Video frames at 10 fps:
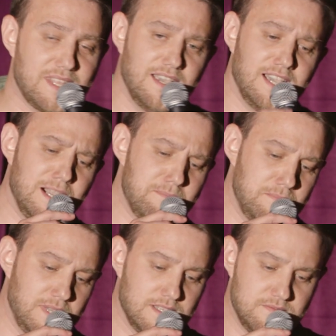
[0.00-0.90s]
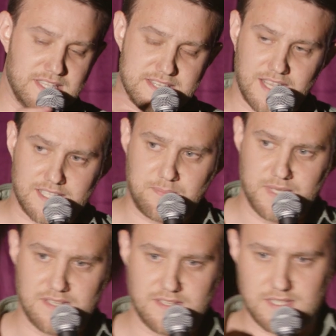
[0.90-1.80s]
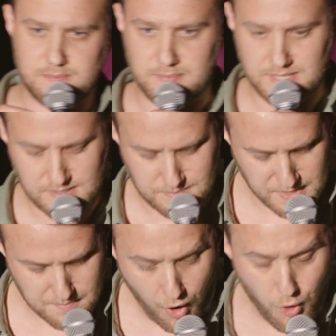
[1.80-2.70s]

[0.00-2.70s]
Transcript: Ähm, wie gesagt, ich bin, ich, ich bin im